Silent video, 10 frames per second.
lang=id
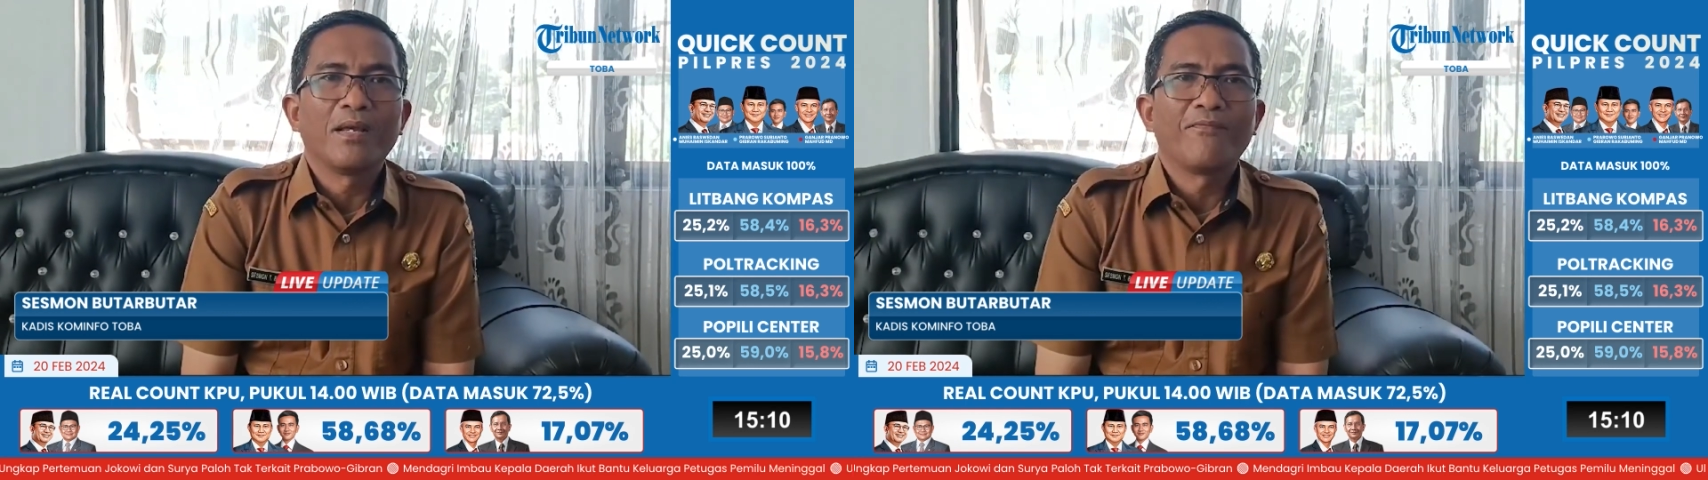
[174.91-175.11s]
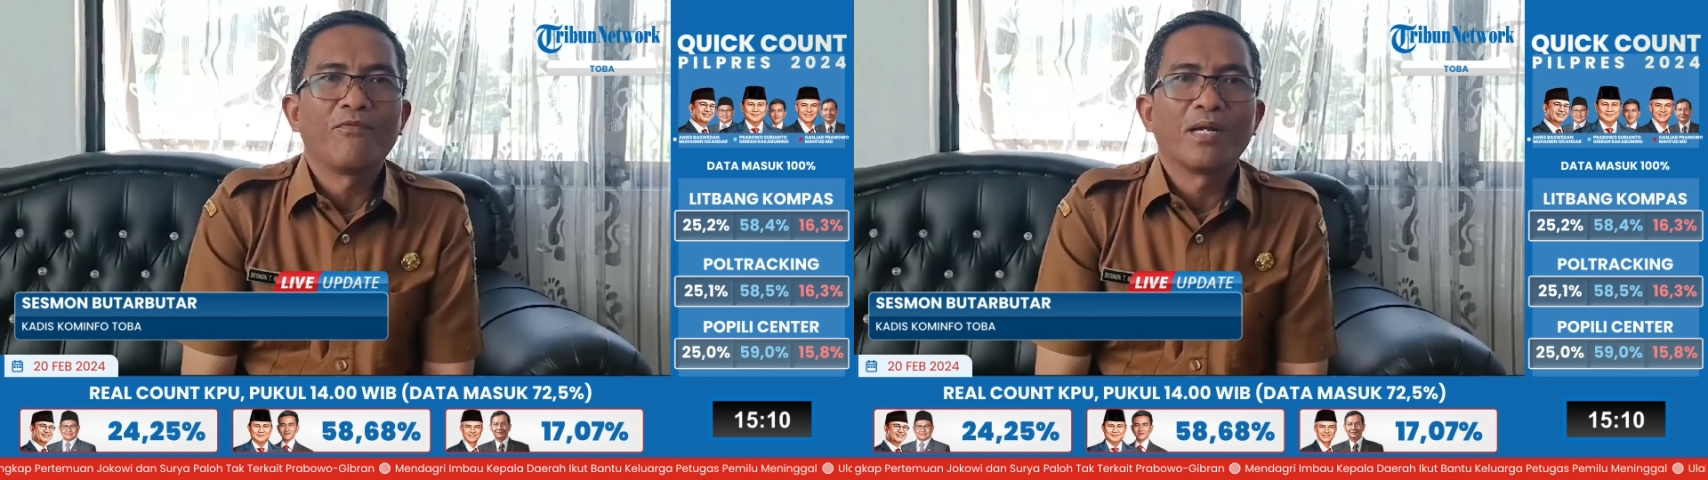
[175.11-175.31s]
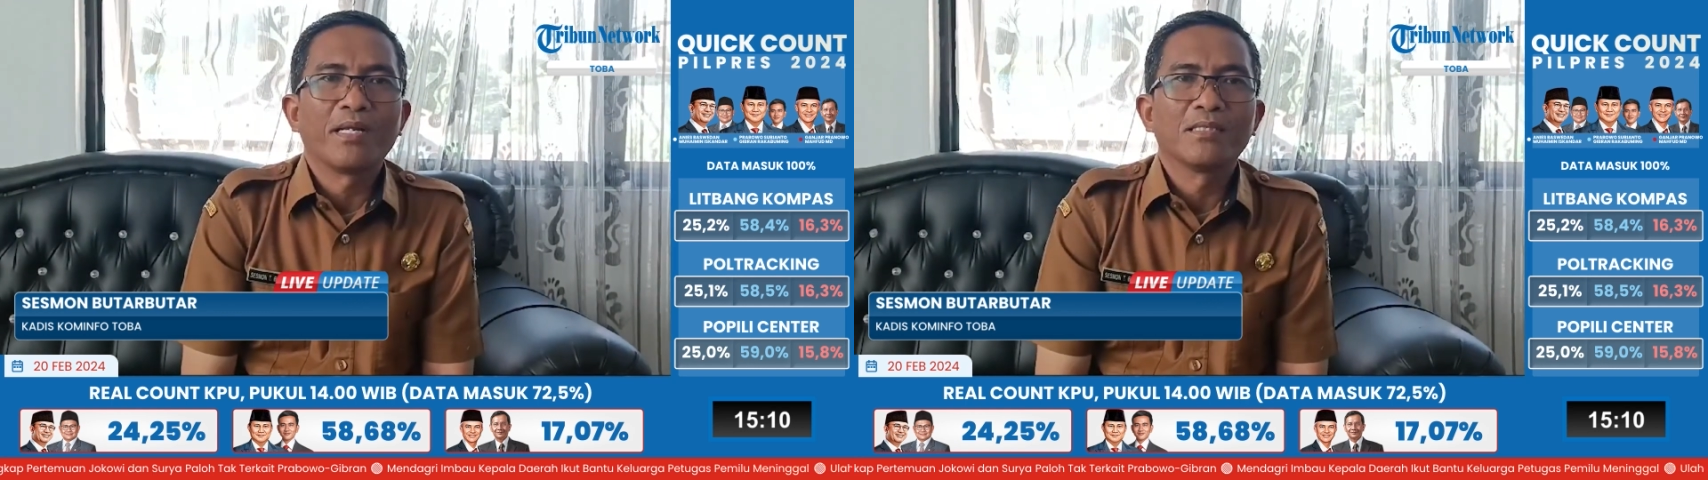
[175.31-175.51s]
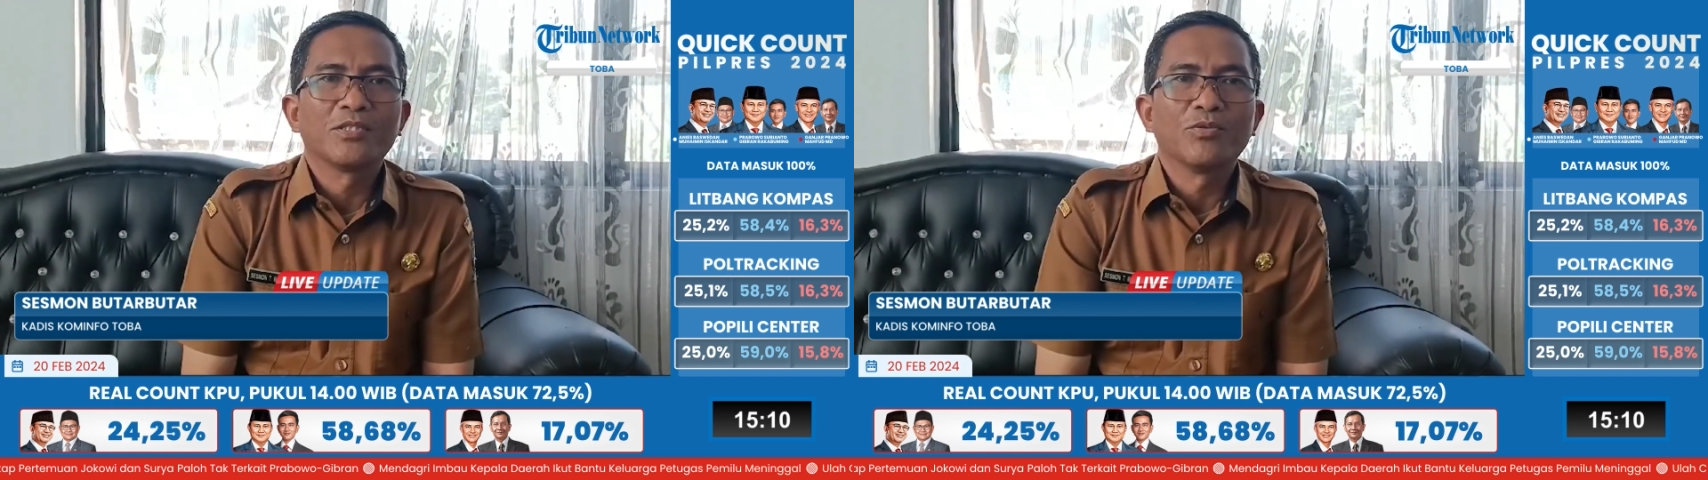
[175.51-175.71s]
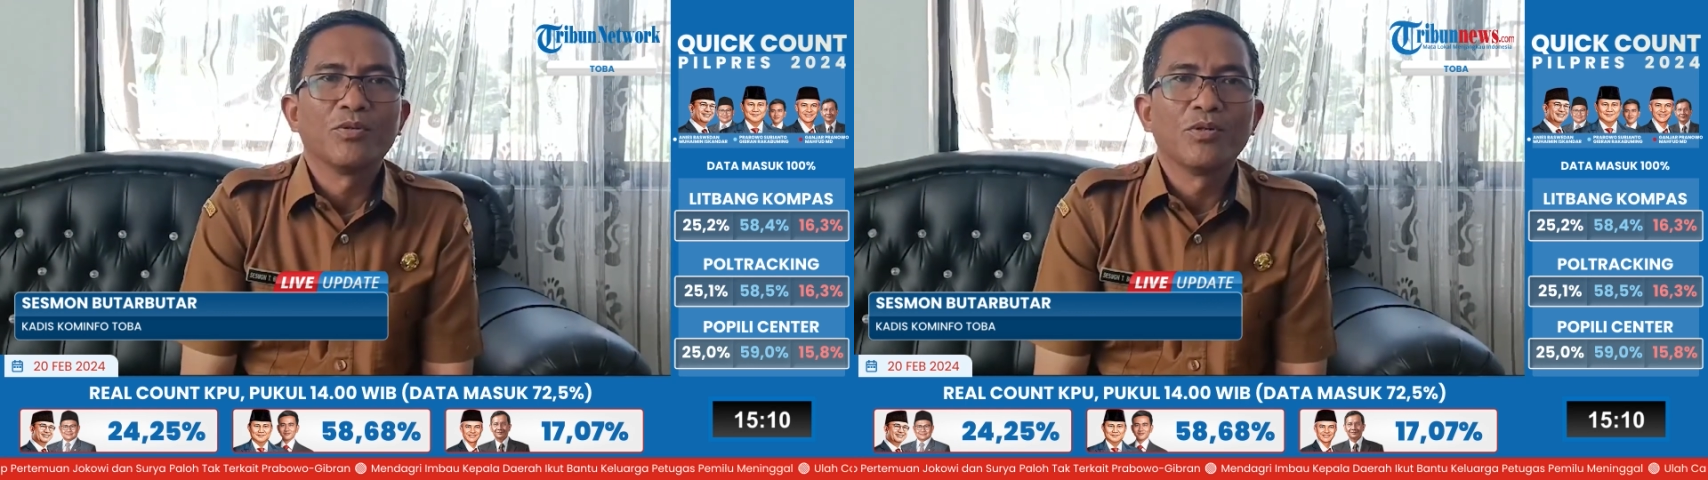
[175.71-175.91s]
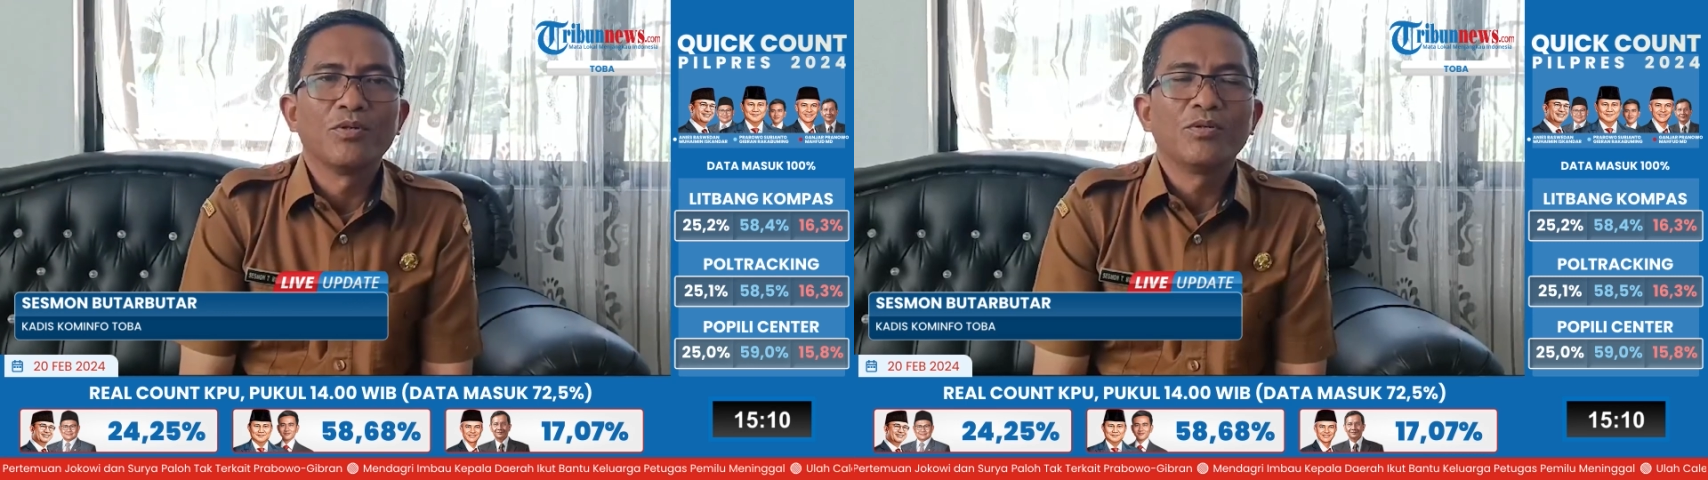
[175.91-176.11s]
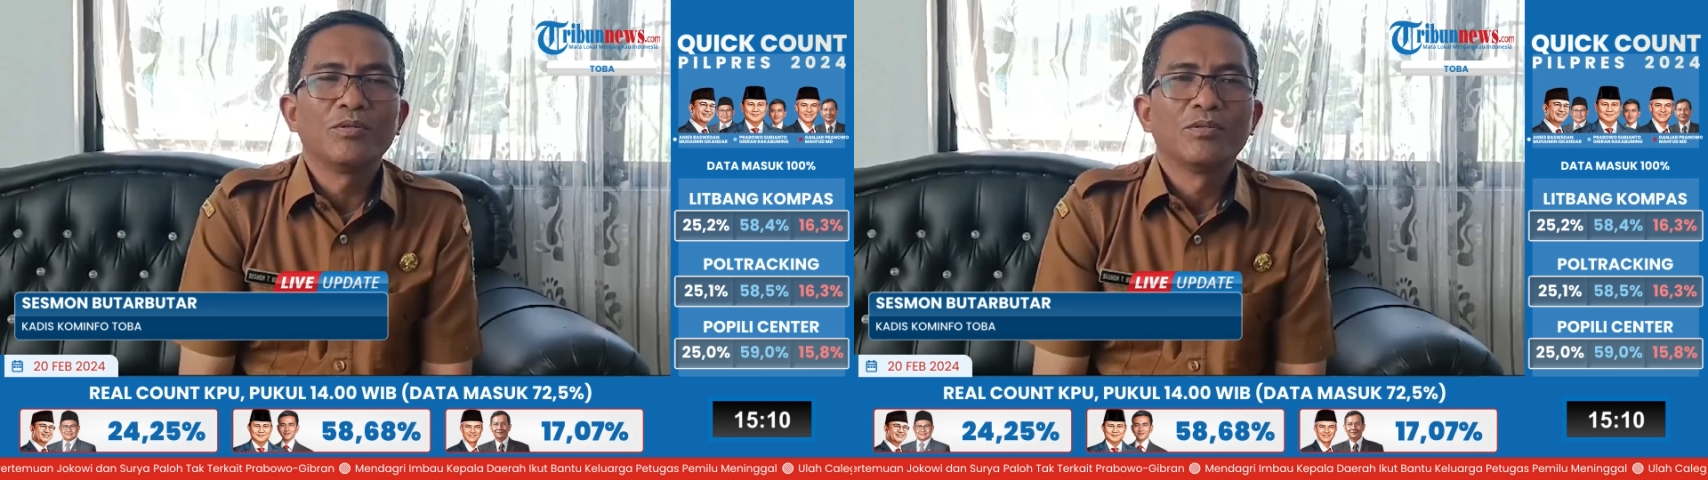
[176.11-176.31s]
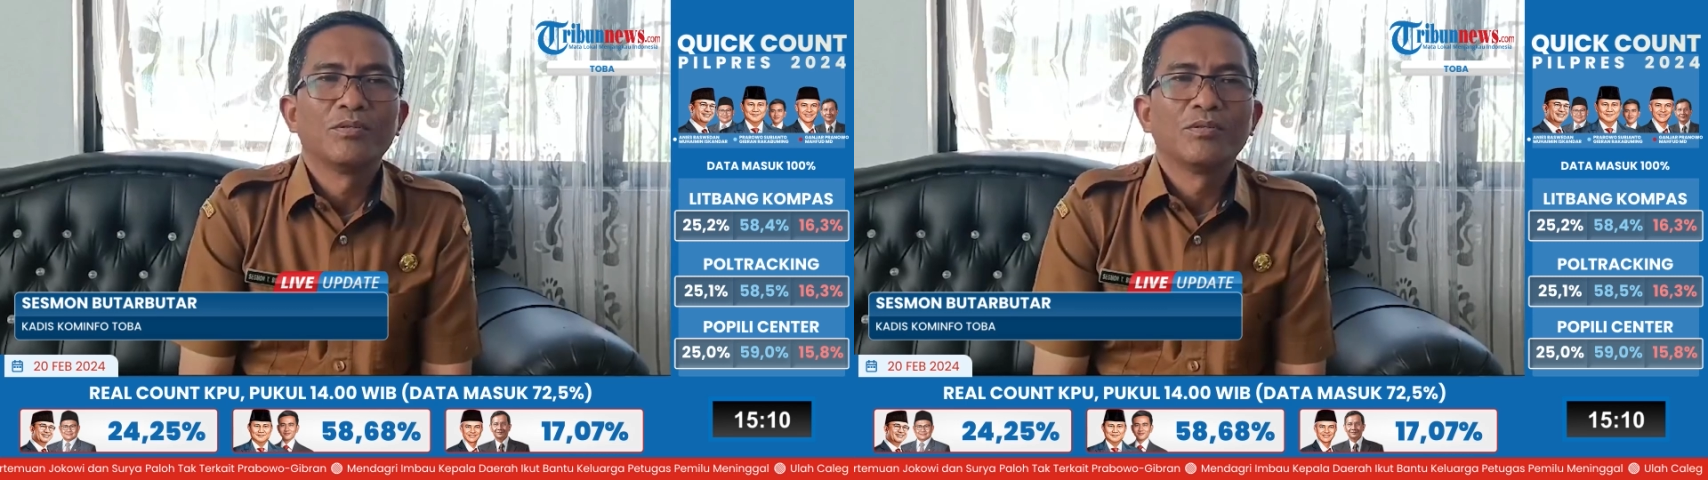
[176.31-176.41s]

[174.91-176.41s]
F1 H2O